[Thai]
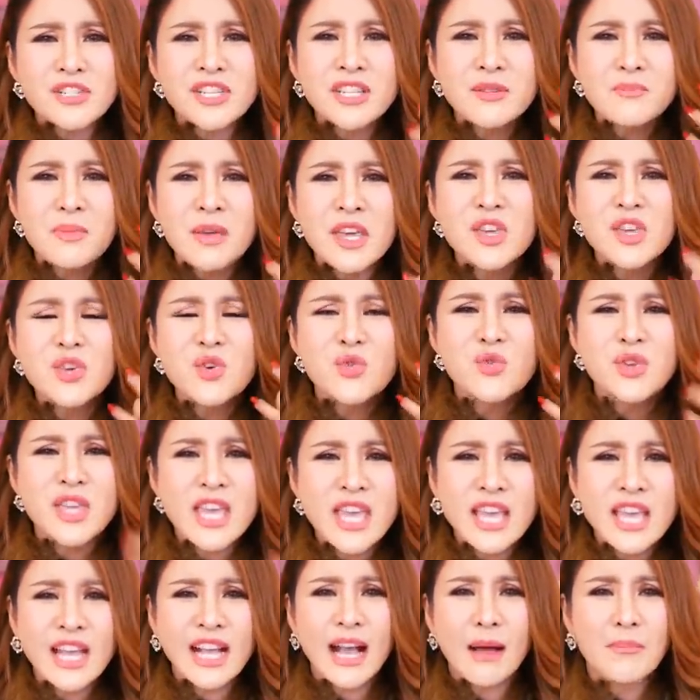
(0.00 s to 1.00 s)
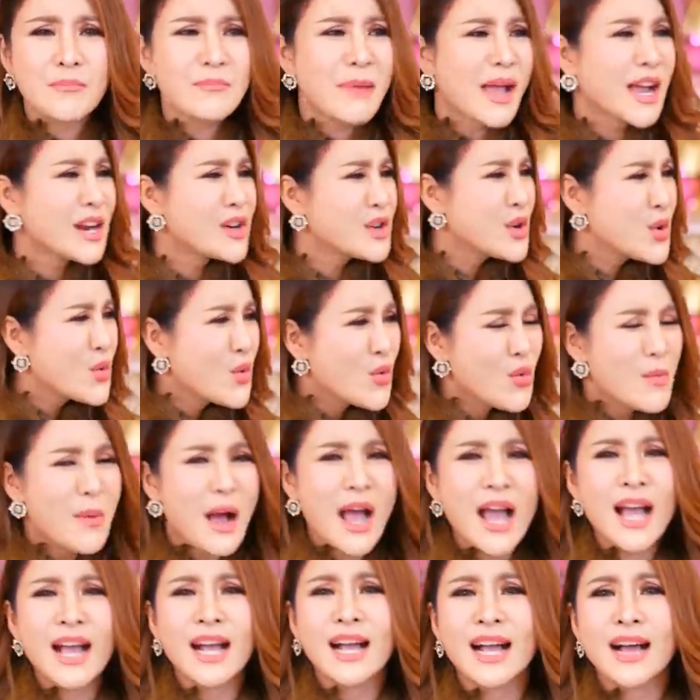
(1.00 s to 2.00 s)
ชื่อพี่ยุยี่ครับแม่งดุ
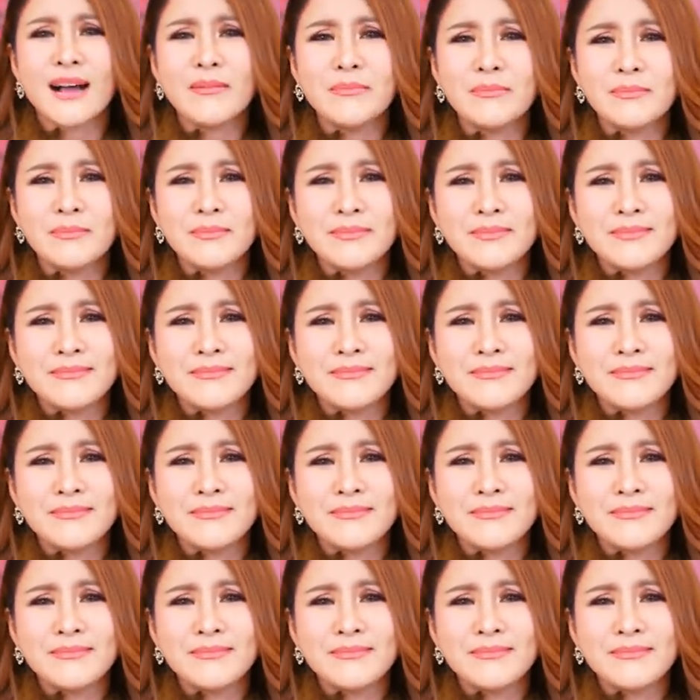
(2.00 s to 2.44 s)
มากครับ